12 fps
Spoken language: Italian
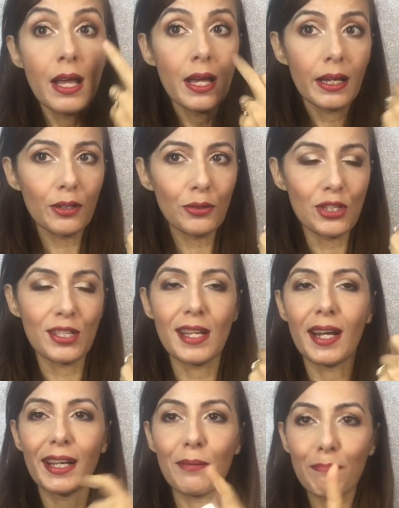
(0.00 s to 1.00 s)
Credo ci sia
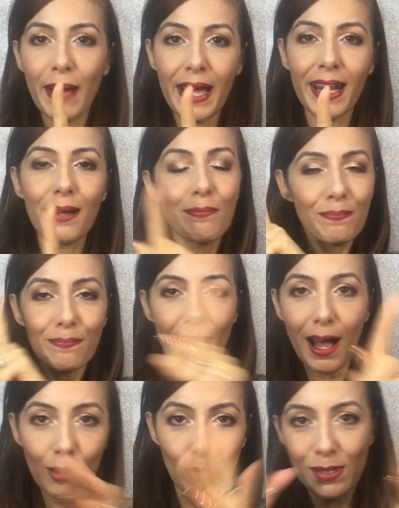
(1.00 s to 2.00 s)
anche bene
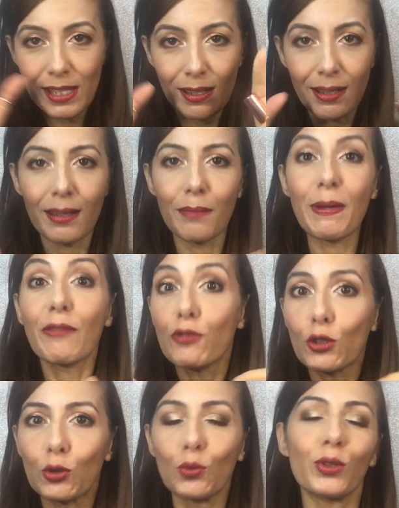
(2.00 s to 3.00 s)
così eh, per
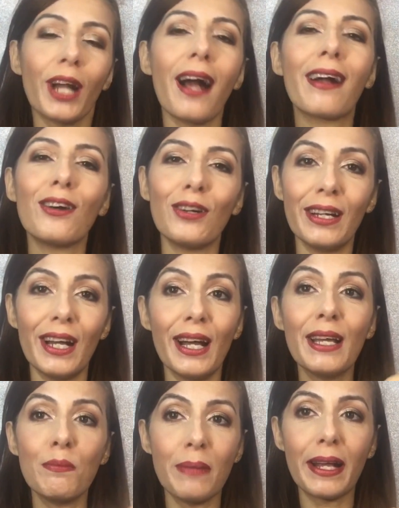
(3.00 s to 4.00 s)
fortuna con
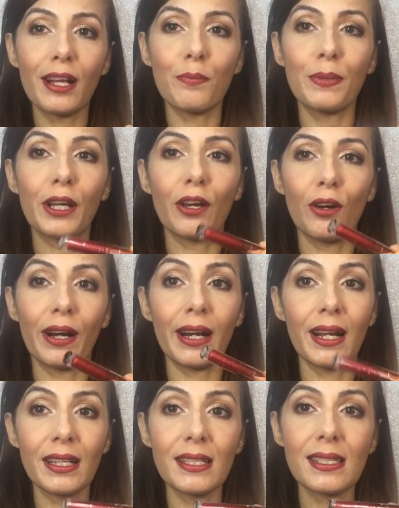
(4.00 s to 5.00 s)
il make up che ho
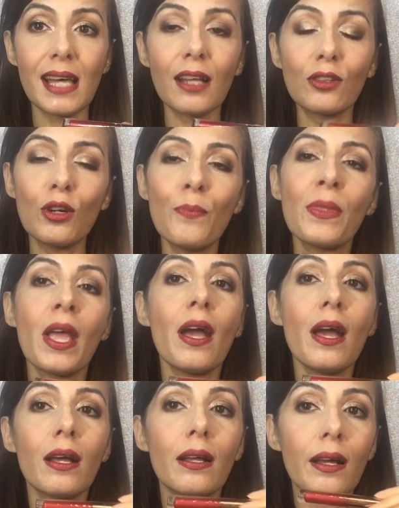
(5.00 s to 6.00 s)
realizzato
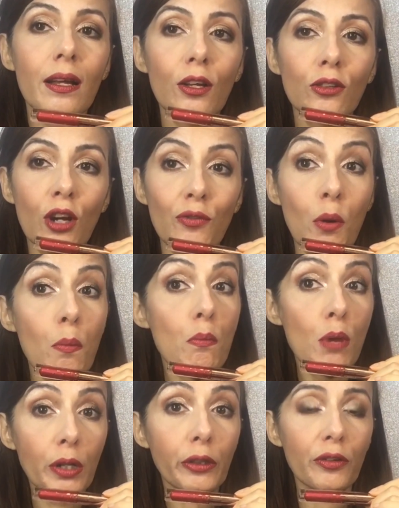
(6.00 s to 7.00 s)
eh, lo trovo
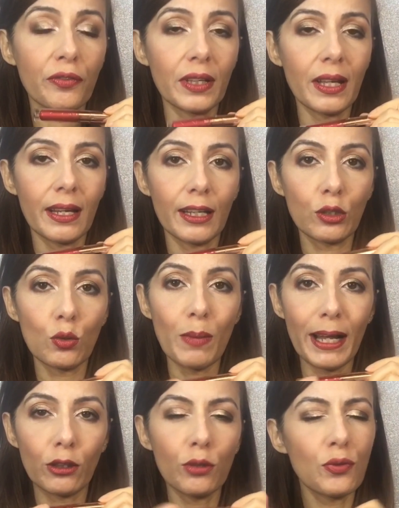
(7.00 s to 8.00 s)
molto fedele al
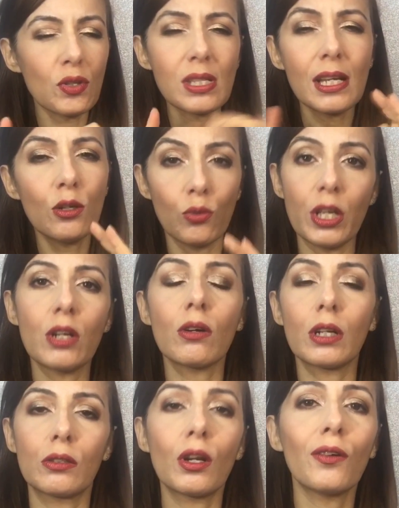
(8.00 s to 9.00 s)
tubetto forse è l'unico
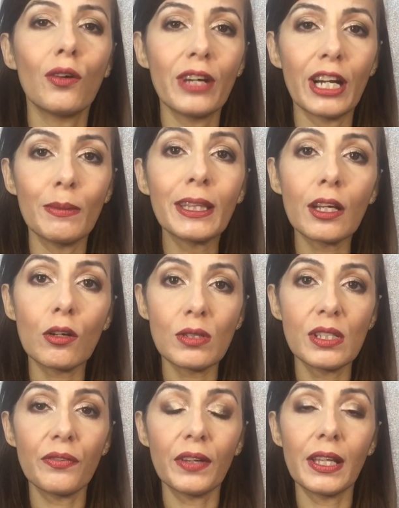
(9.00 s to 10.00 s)
che trovo veramente
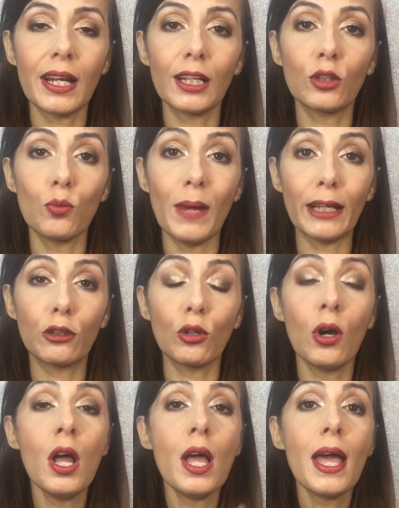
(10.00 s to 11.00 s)
così fedele al tubetto
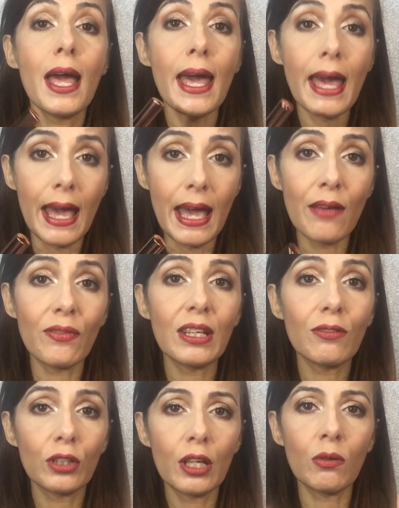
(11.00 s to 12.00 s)
e vi
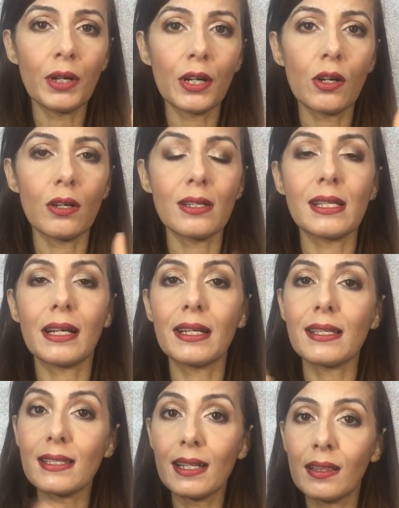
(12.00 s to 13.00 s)
devo dire una cosa che
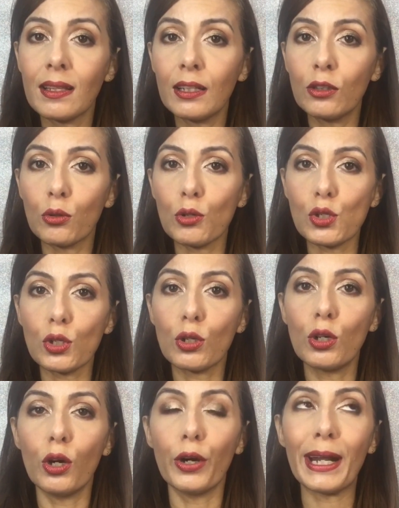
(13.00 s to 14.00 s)
stendendo questo
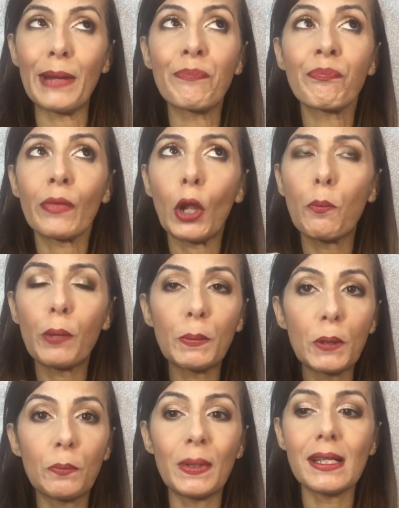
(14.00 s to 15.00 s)
colore ho
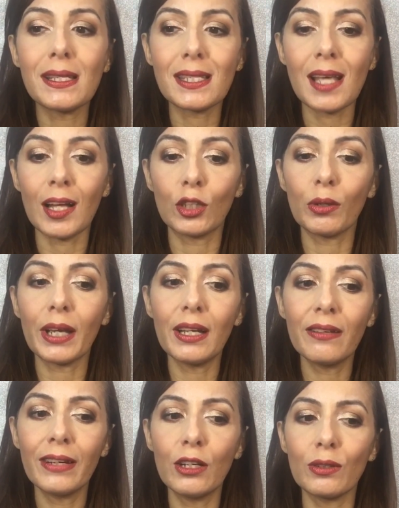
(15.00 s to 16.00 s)
proprio pensato che a
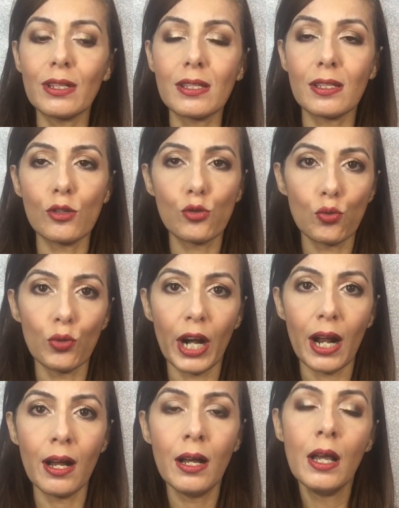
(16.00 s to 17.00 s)
livello di
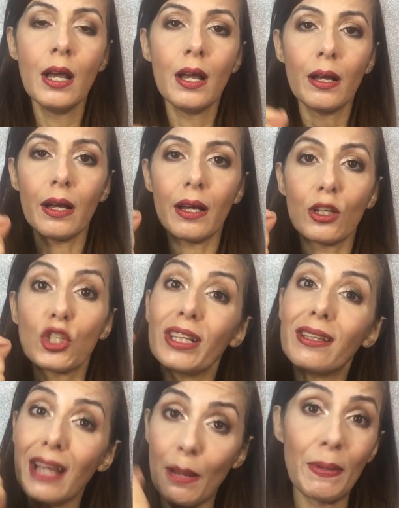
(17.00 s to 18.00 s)
stesura eh, cioè
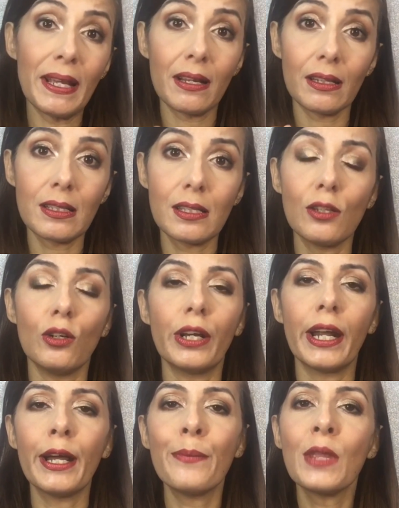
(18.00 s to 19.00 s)
di
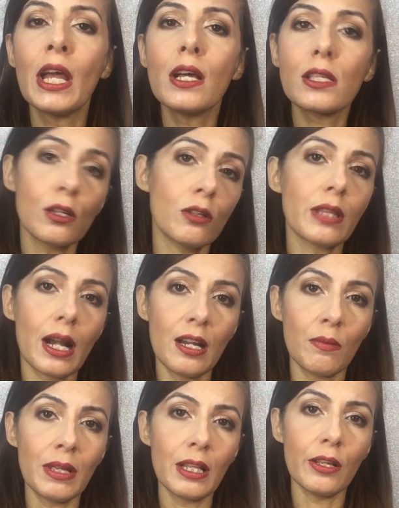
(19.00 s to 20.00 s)
applicazione sono tra
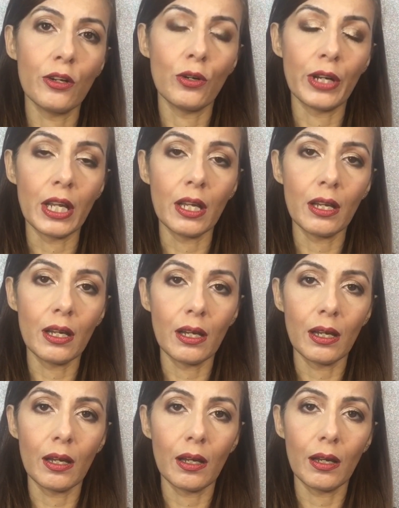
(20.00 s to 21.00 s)
le migliori
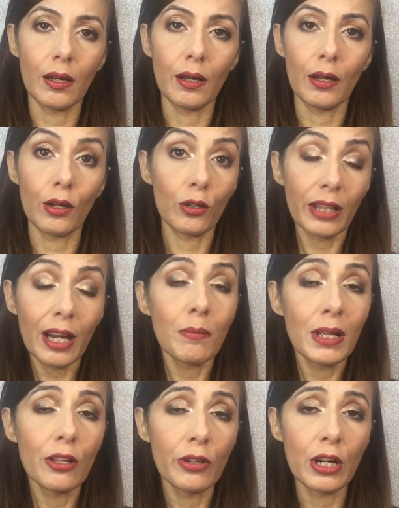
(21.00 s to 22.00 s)
eh, tra i
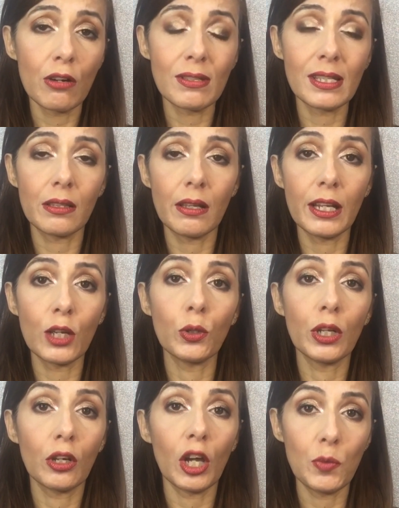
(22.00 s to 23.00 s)
migliori rossetti
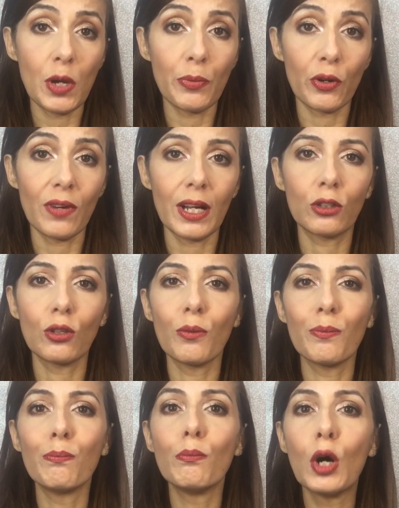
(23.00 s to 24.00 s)
liquidi che abbia provato
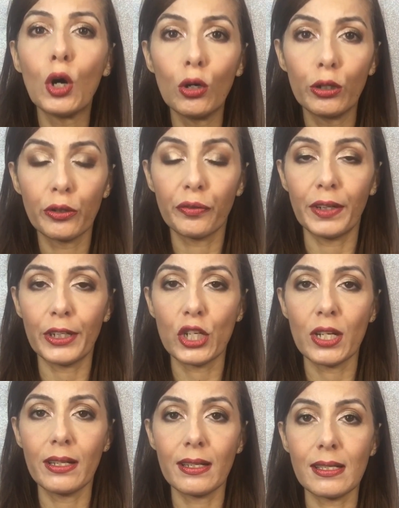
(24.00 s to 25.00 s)
molto
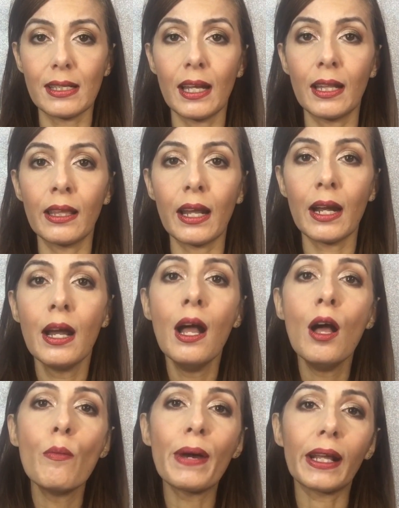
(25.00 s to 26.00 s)
facili da stendere
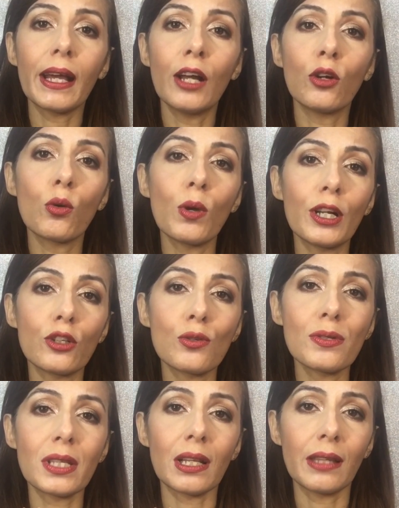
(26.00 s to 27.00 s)
perché hanno quella
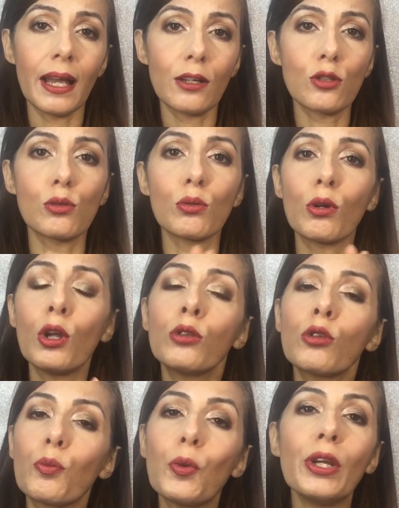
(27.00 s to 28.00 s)
giusta texture non
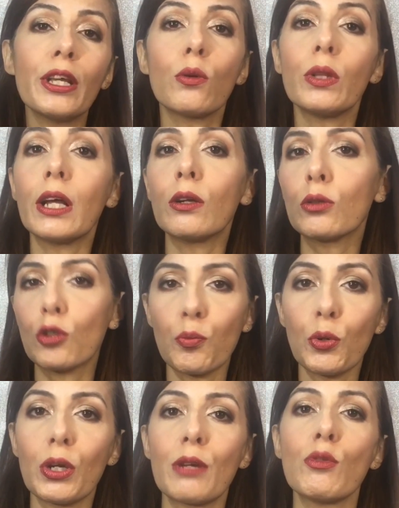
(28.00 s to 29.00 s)
troppo liquida e non
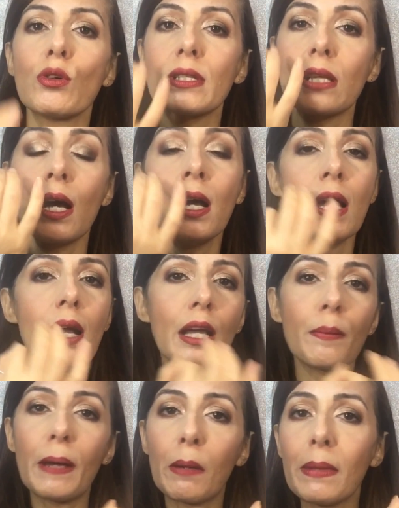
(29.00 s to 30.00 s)
troppo cremosa
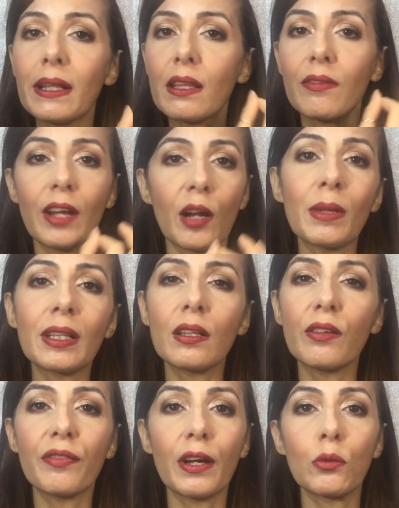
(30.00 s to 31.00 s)
che permette veramente
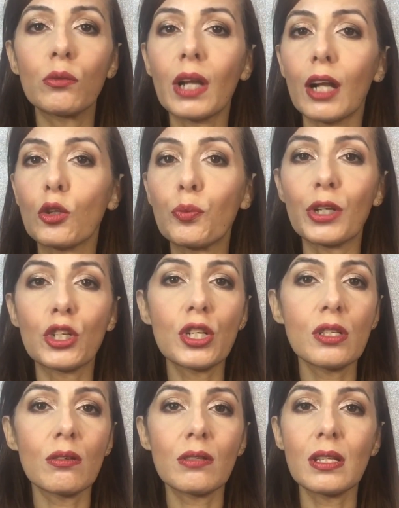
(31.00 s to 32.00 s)
di fare un tratto preciso
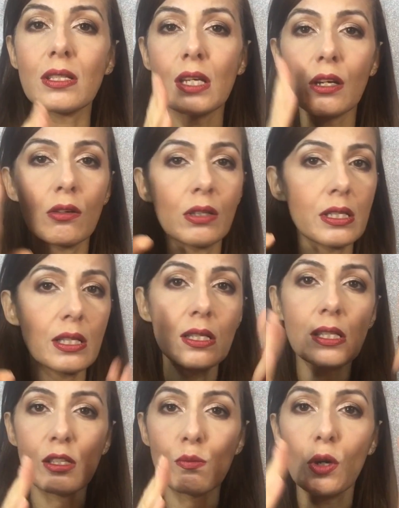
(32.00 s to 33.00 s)
sorriso, senza errori,
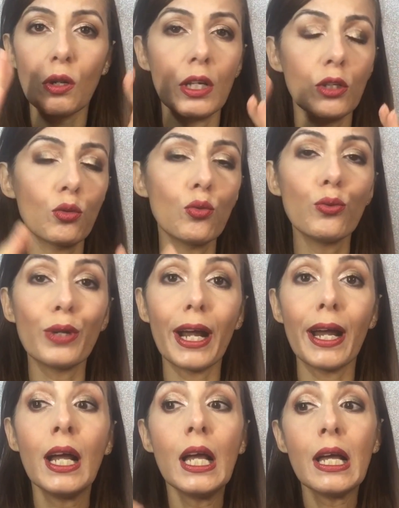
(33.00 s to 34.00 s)
senza sbordature.